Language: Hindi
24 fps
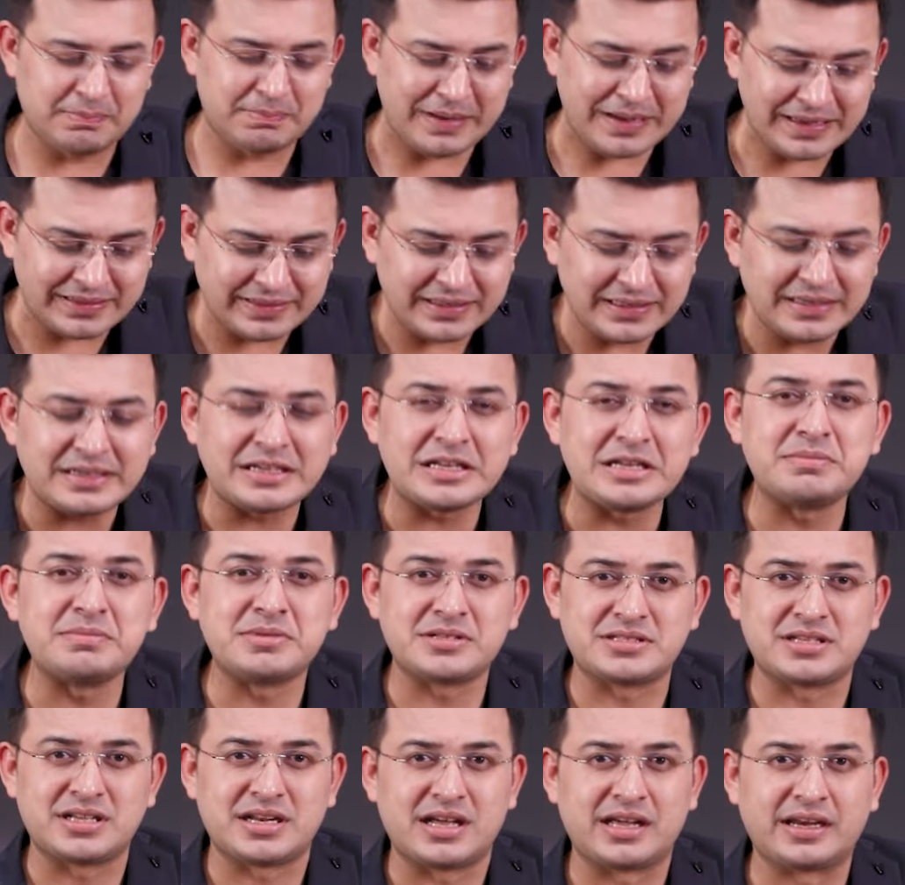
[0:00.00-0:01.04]
बेहतर
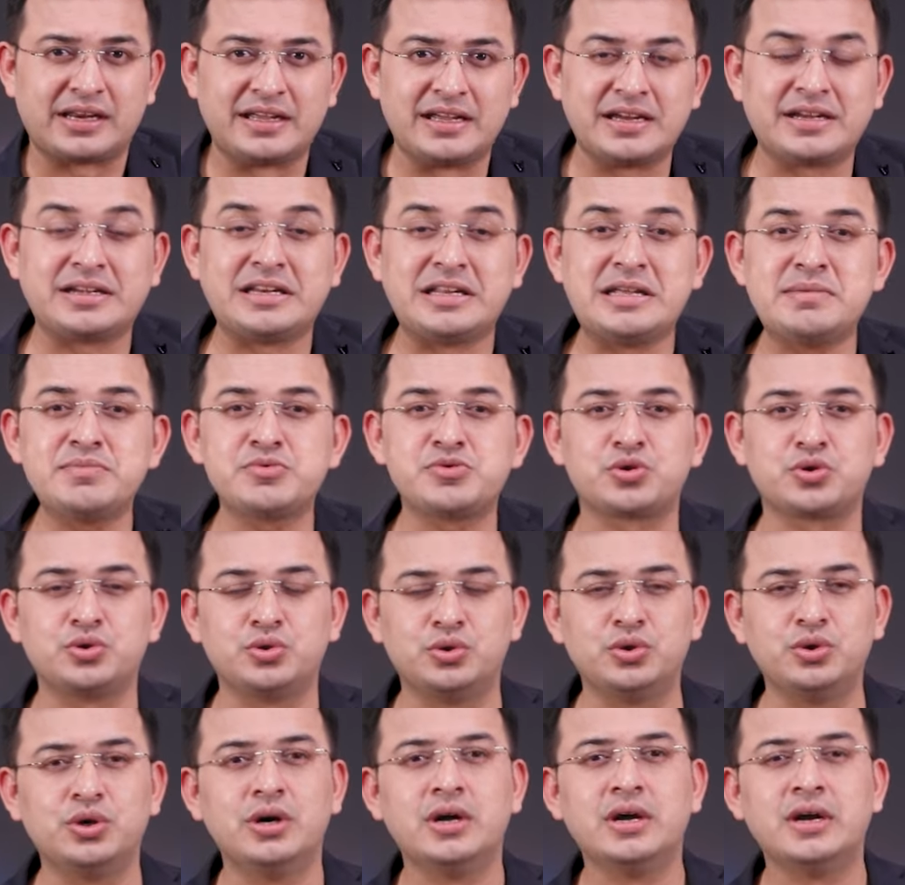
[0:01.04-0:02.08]
टीम नज़र आ रही एक टीम
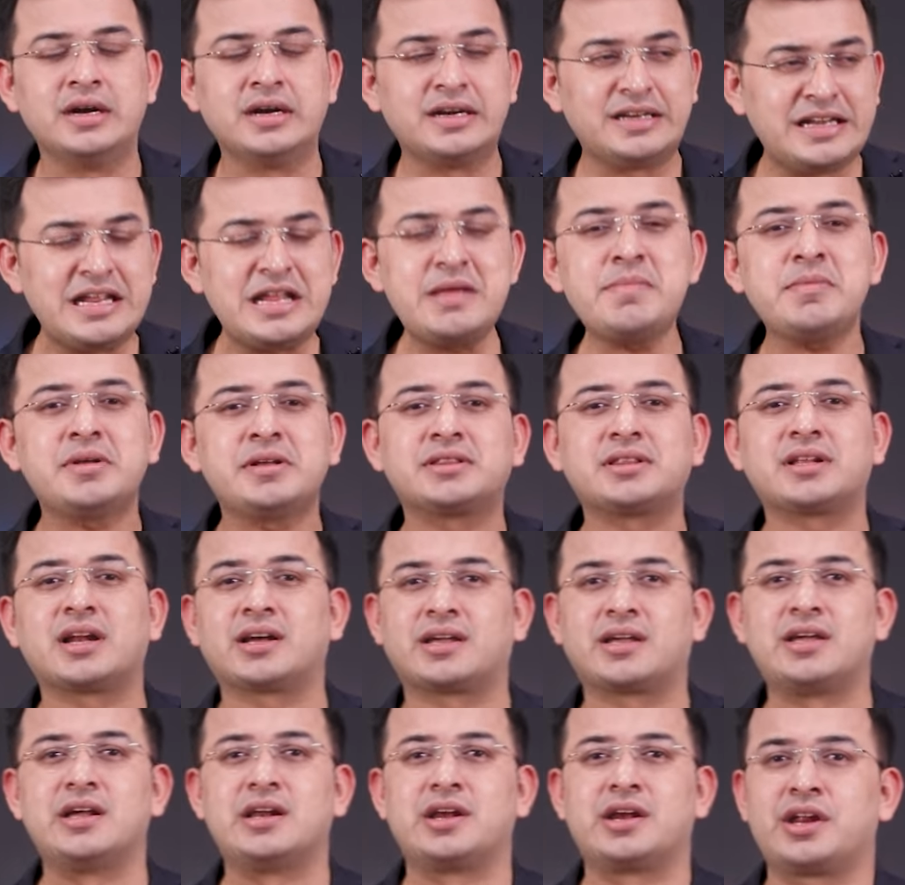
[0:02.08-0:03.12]
जो टीम की
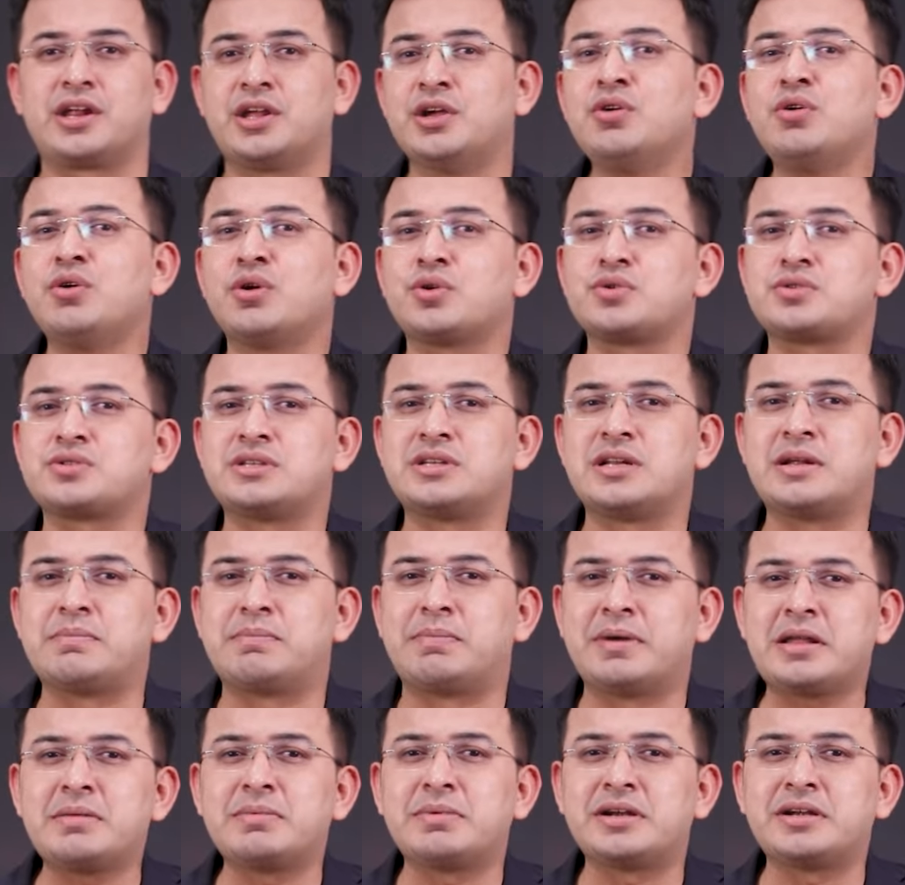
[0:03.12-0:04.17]
तरह खेल रही है और उसने
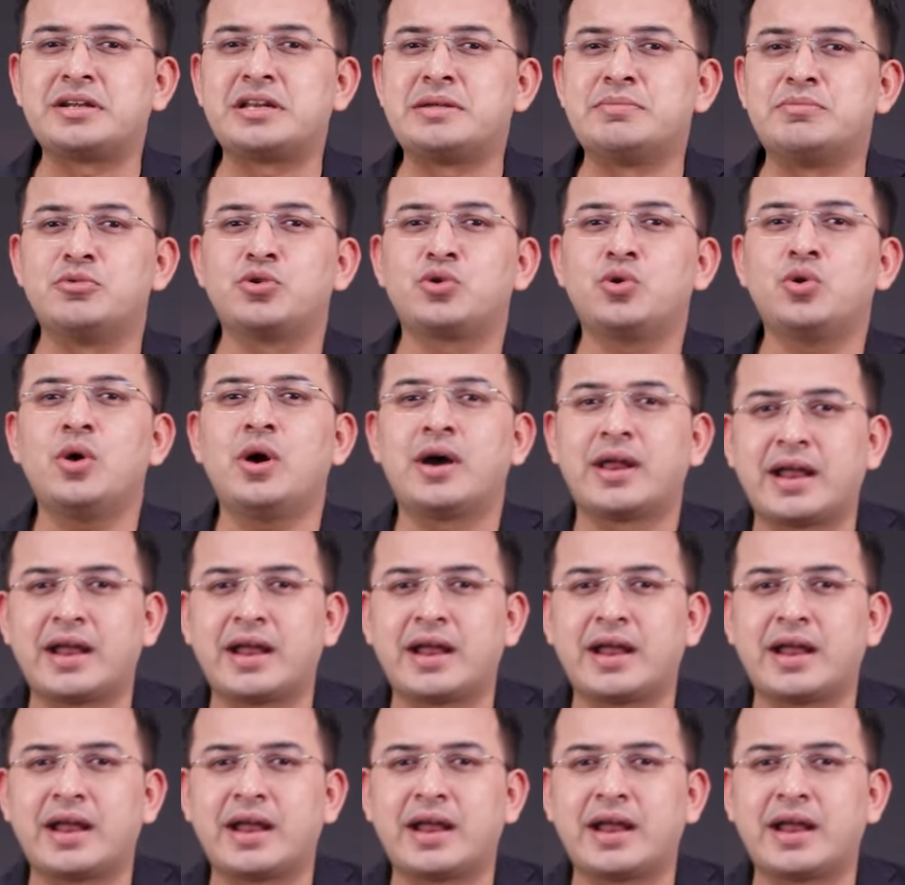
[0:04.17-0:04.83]
बड़ी बड़ी टीमों को